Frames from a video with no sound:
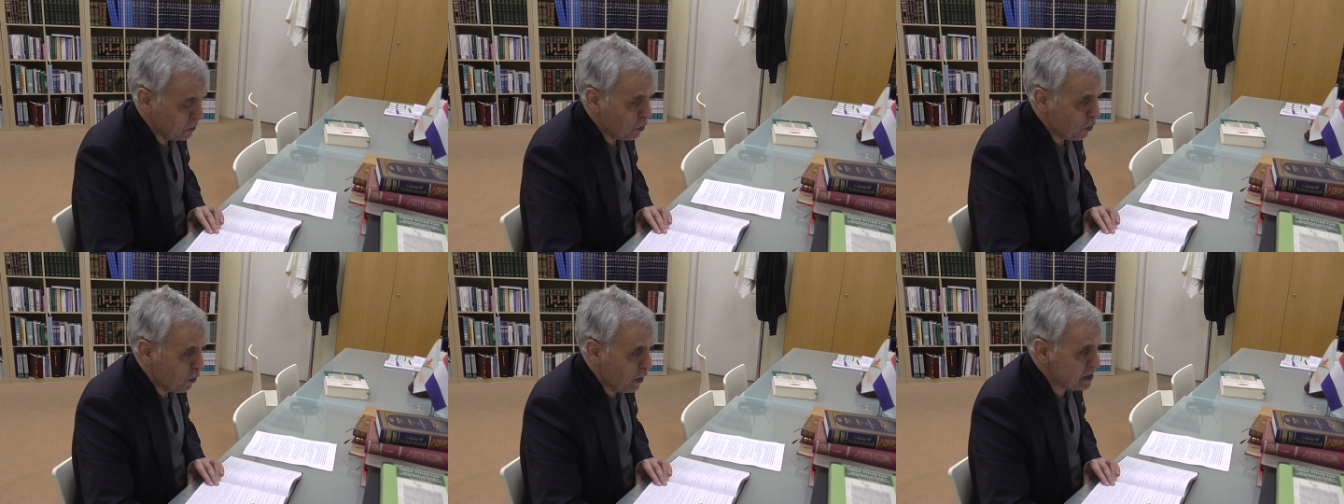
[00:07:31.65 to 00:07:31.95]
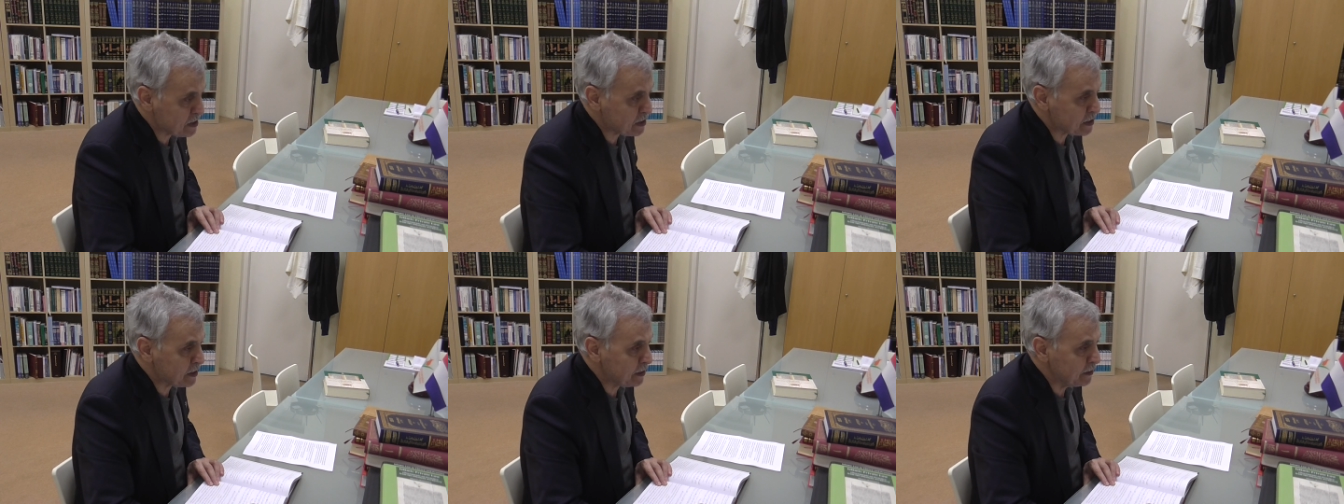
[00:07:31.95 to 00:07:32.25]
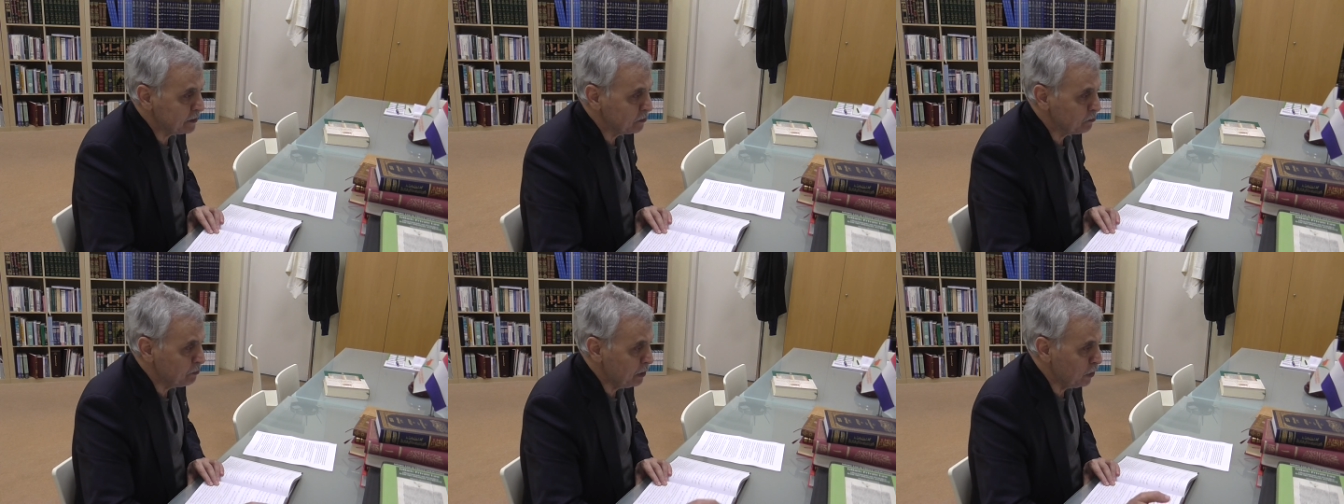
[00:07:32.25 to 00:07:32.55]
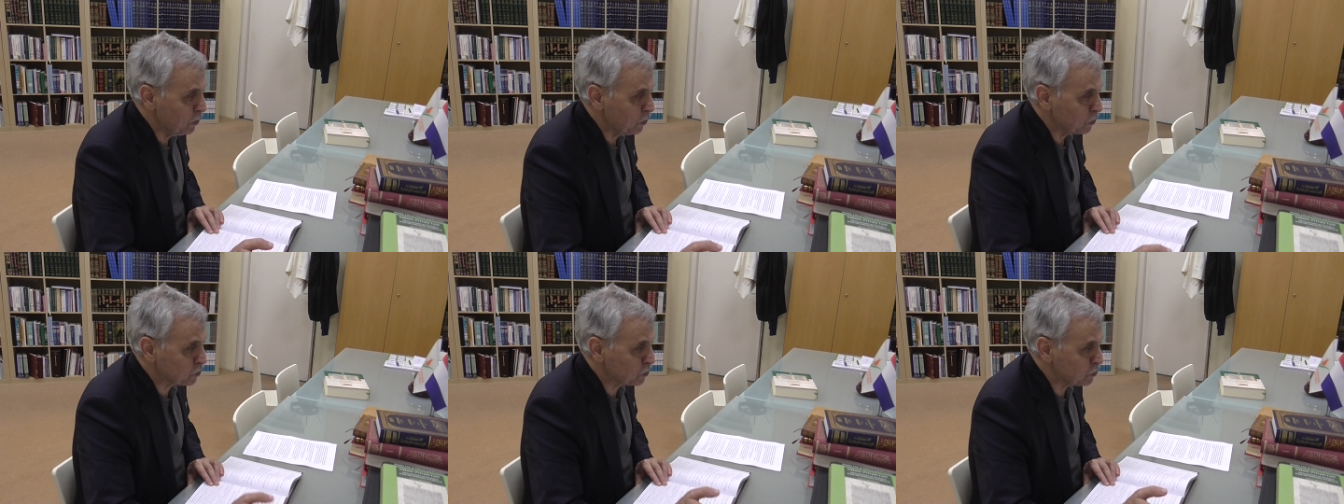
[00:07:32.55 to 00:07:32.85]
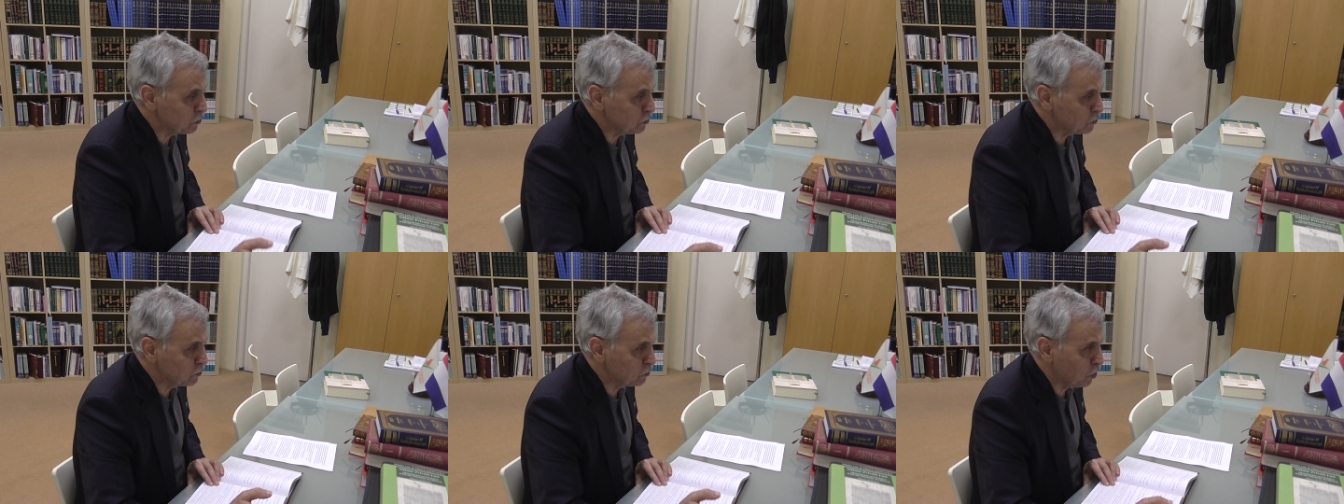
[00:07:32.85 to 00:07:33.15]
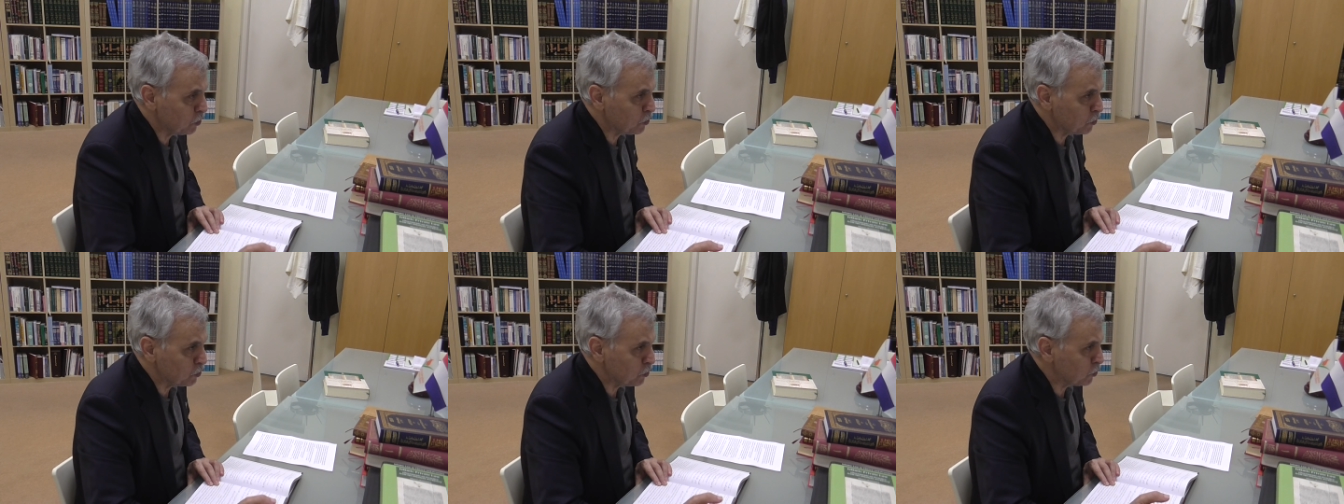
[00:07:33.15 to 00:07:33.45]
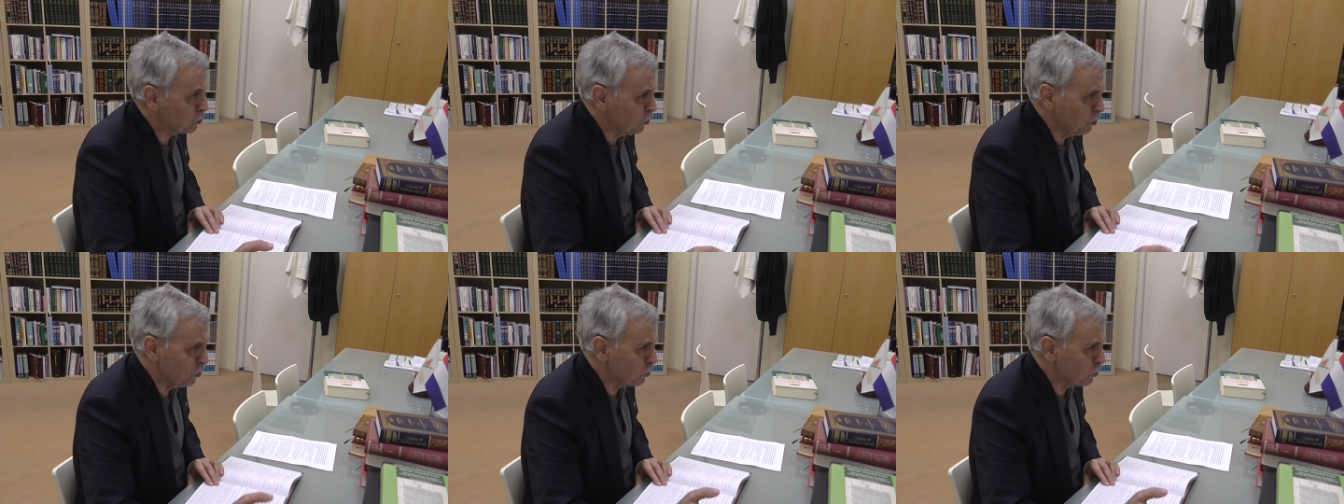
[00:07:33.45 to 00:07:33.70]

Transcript: vesk biliyorsun okuduk